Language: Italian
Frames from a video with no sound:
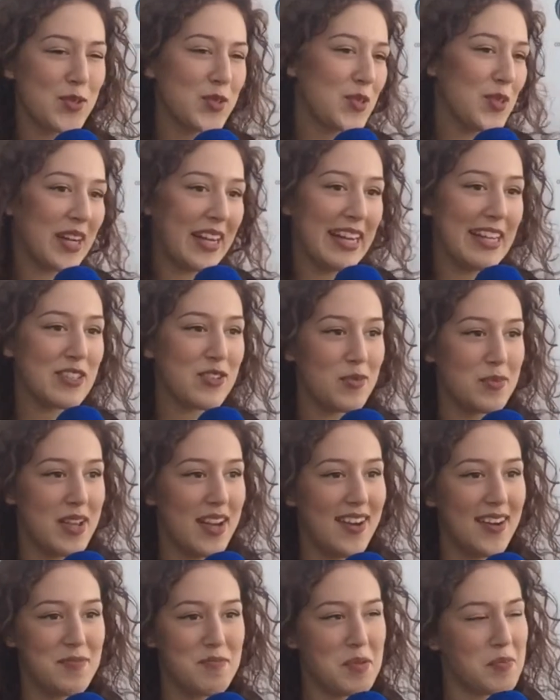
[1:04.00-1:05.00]
sorriso mi
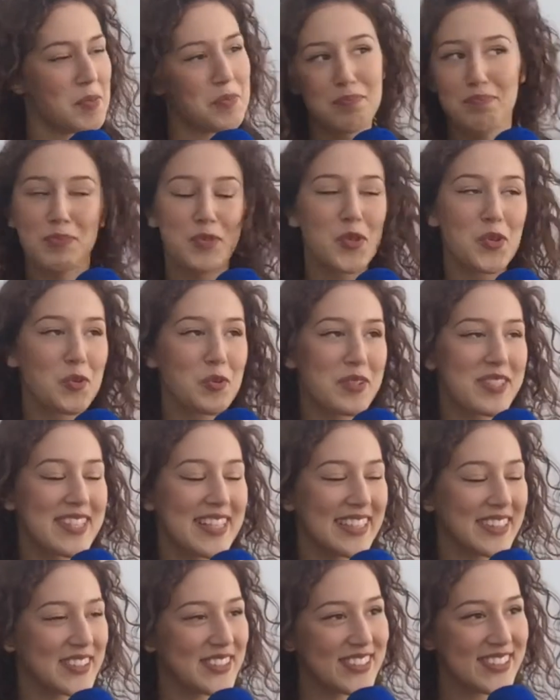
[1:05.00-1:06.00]
ha, mi ha
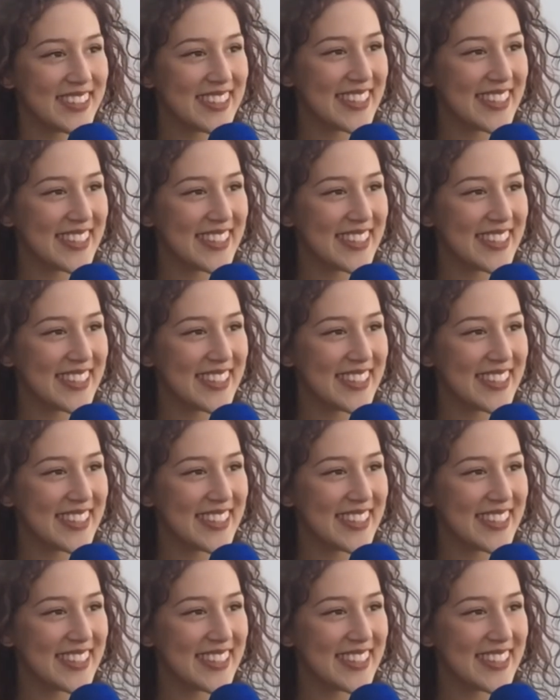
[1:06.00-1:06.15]
conquistato.